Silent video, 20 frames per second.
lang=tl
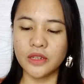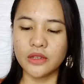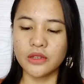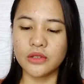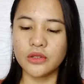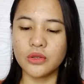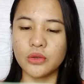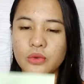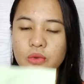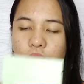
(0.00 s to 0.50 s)

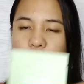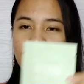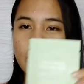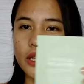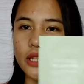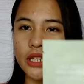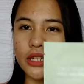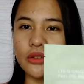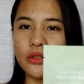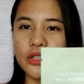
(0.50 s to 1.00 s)
So,
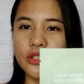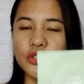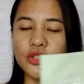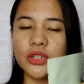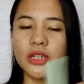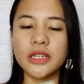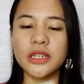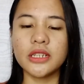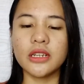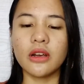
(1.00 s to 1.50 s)
ganyan yung
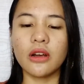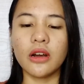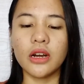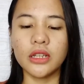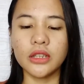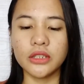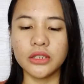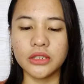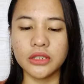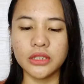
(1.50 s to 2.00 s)
itsura niya,
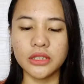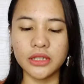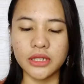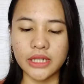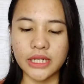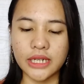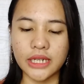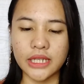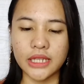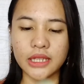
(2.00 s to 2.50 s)
color
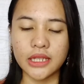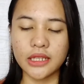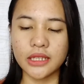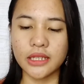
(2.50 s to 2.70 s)
green.